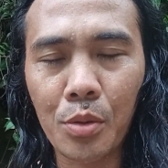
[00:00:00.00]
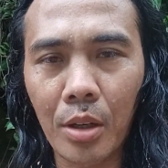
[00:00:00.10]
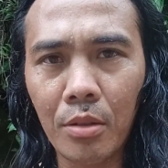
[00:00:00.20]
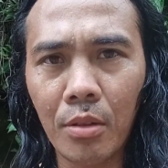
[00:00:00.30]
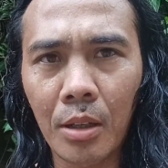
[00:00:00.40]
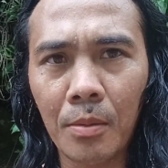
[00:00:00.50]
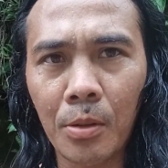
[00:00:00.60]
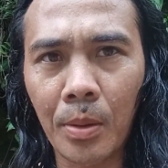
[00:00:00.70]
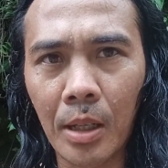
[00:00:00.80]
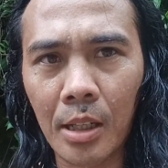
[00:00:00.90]
So, ganun lang
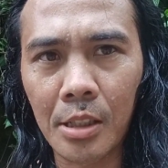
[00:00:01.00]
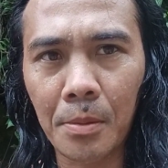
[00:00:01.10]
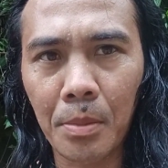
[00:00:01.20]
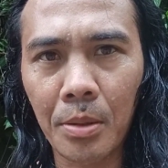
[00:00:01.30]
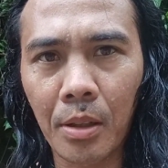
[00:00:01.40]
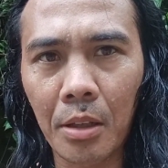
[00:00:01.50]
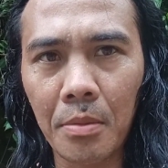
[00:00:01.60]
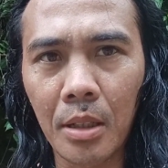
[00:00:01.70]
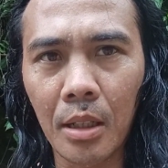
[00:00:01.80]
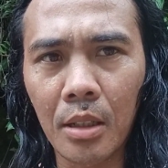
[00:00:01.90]
mga kasimple yung
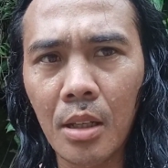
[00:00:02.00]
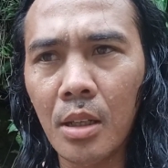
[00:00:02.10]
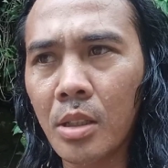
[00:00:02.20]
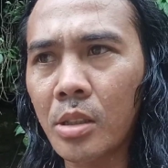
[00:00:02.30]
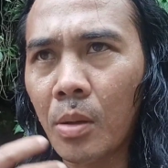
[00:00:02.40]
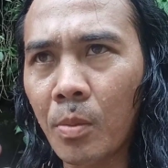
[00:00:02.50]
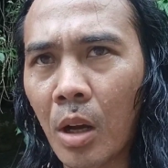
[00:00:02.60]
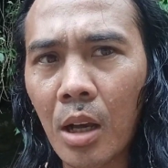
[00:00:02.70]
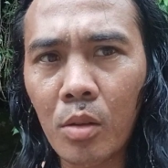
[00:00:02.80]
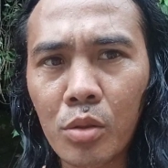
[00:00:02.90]
kaibigan. Sa
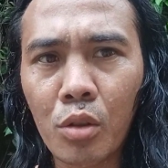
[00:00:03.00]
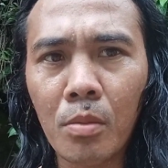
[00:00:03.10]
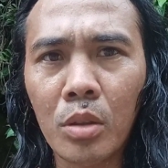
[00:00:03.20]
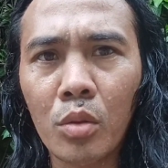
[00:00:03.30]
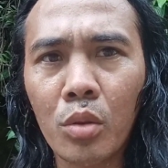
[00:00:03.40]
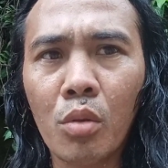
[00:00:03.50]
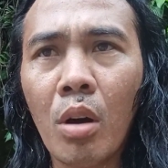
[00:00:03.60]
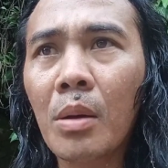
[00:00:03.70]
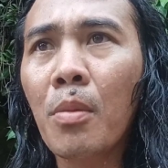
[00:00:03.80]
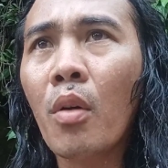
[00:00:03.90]
mga gustong matuto,
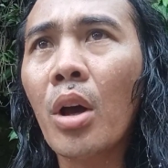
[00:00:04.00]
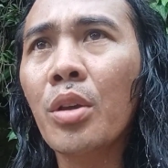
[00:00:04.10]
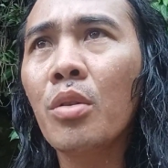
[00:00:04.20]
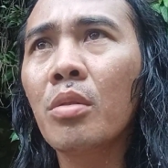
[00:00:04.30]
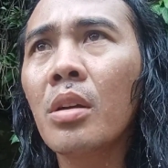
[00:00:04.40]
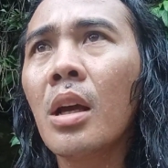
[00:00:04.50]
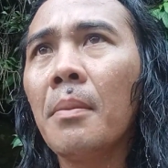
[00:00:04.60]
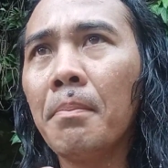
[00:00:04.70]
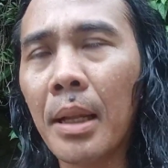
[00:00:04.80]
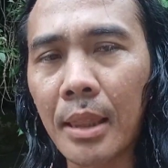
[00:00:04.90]
wag po kayong
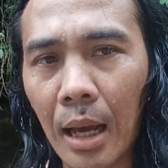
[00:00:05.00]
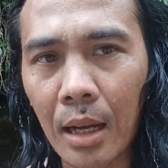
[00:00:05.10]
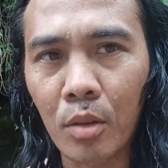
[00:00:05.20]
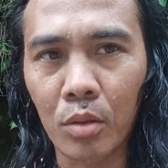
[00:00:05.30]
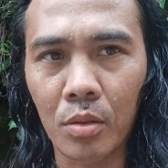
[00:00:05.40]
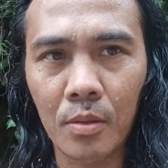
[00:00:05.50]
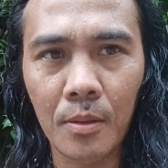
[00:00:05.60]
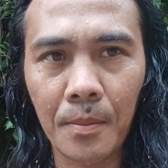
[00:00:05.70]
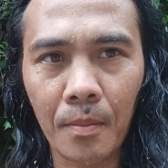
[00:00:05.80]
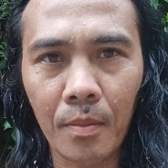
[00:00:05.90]
matakot
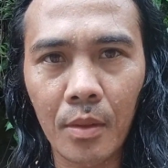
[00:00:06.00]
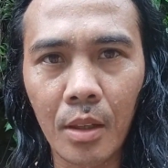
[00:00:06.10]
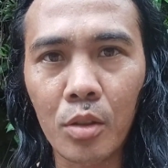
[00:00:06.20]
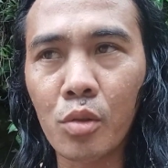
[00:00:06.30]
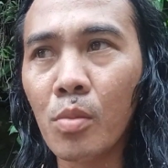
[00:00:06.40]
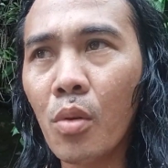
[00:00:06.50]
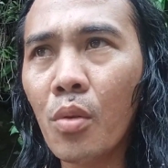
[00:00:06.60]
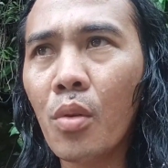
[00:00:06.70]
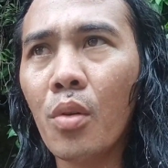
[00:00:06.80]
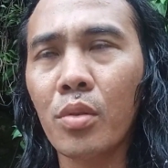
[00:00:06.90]
na
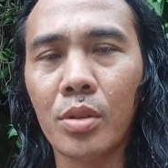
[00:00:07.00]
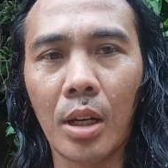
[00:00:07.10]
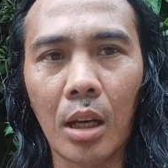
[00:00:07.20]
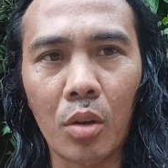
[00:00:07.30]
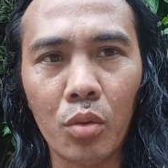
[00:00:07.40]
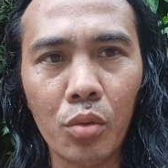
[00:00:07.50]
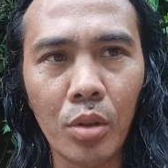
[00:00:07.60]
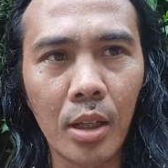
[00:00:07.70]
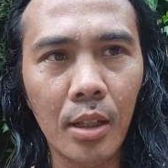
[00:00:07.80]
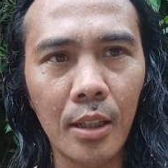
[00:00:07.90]
sumuong sa
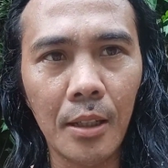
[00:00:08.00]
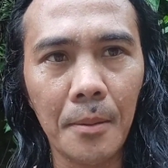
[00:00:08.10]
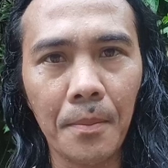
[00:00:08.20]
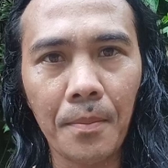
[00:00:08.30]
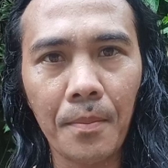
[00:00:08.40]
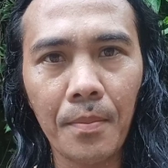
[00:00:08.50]
karunungang lihim.